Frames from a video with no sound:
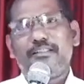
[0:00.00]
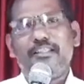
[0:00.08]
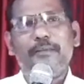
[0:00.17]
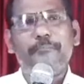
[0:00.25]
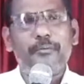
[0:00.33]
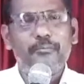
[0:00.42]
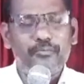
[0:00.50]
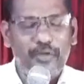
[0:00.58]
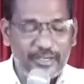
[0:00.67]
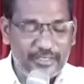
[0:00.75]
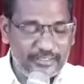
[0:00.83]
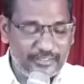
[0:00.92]
దీపము
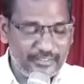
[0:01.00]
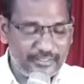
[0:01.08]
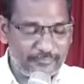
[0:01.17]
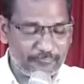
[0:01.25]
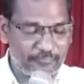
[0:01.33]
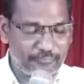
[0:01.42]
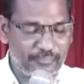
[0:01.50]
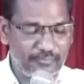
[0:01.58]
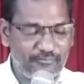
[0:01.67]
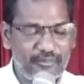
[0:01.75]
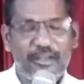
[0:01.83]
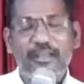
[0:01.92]
అనేది
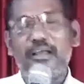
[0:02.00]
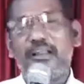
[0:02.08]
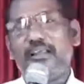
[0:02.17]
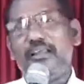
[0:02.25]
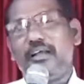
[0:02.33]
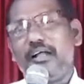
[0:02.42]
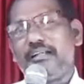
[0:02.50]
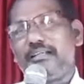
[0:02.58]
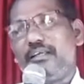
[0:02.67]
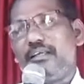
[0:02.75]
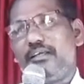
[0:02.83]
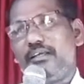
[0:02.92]
వెలగాలి
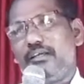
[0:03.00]
అంటే